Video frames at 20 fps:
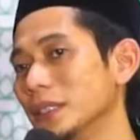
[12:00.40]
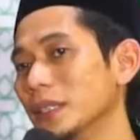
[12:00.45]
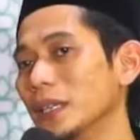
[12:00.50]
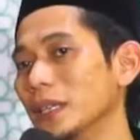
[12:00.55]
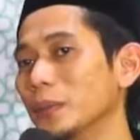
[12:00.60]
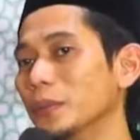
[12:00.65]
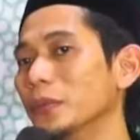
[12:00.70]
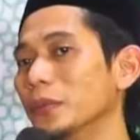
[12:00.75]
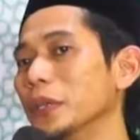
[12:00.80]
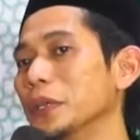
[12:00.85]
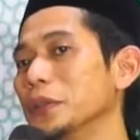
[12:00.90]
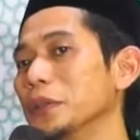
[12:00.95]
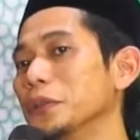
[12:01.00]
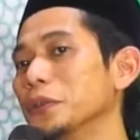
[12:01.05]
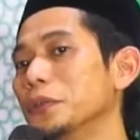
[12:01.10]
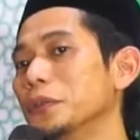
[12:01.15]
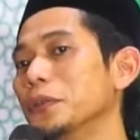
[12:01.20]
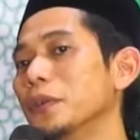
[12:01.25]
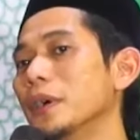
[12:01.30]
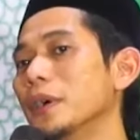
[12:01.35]
ilmu
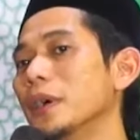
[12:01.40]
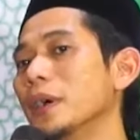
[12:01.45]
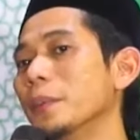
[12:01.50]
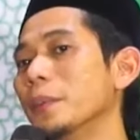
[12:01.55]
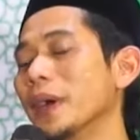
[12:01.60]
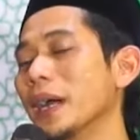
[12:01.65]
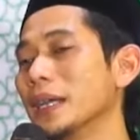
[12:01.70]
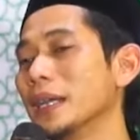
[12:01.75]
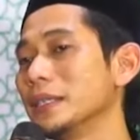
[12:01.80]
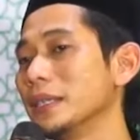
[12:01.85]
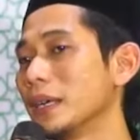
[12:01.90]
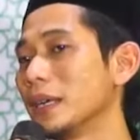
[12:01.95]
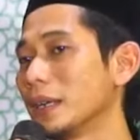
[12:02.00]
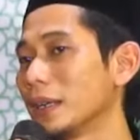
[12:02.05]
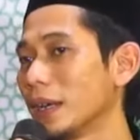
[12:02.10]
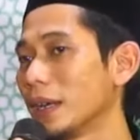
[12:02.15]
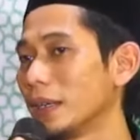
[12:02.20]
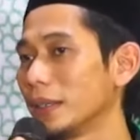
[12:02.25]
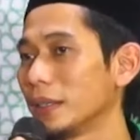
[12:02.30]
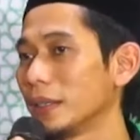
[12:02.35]
itu
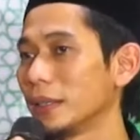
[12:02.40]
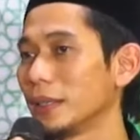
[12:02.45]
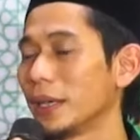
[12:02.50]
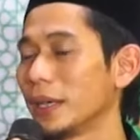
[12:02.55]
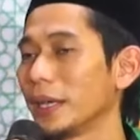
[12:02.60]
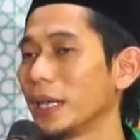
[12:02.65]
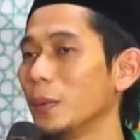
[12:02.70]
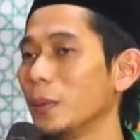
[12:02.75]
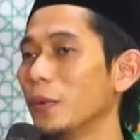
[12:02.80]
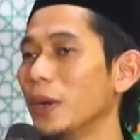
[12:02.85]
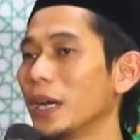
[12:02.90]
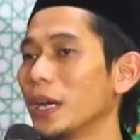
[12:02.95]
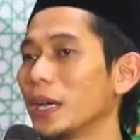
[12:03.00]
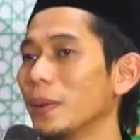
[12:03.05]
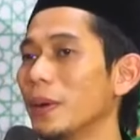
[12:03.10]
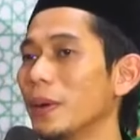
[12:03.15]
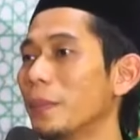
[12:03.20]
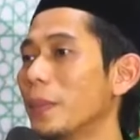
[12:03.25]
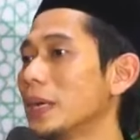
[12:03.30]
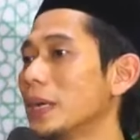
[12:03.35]
mengajarkan tentang ilmu
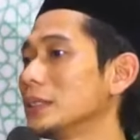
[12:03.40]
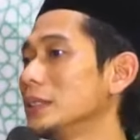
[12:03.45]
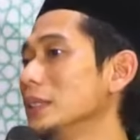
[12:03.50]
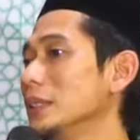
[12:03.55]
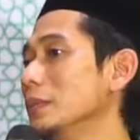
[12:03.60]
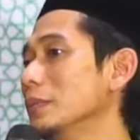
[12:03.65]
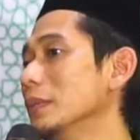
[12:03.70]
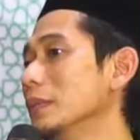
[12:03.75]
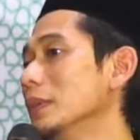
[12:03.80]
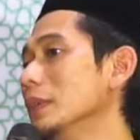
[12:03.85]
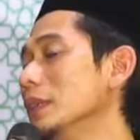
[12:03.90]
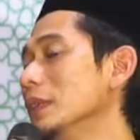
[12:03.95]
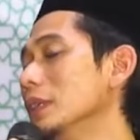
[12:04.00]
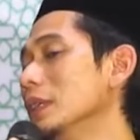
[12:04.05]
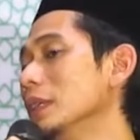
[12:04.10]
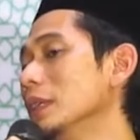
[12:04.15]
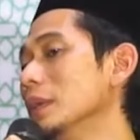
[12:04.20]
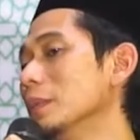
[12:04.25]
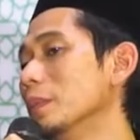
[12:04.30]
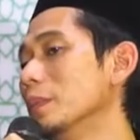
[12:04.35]
agama pasti
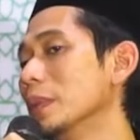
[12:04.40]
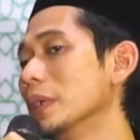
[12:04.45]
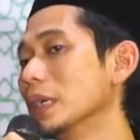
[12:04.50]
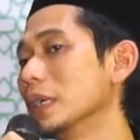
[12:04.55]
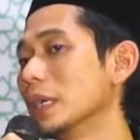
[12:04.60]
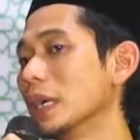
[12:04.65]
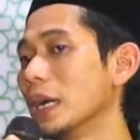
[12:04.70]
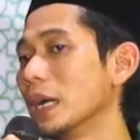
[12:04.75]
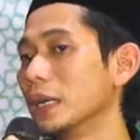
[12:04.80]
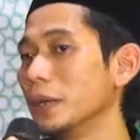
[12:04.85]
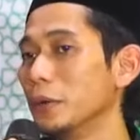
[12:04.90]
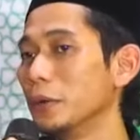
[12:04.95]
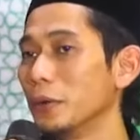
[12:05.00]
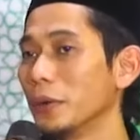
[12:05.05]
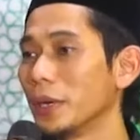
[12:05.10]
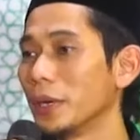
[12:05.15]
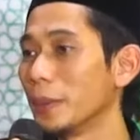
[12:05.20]
mengandung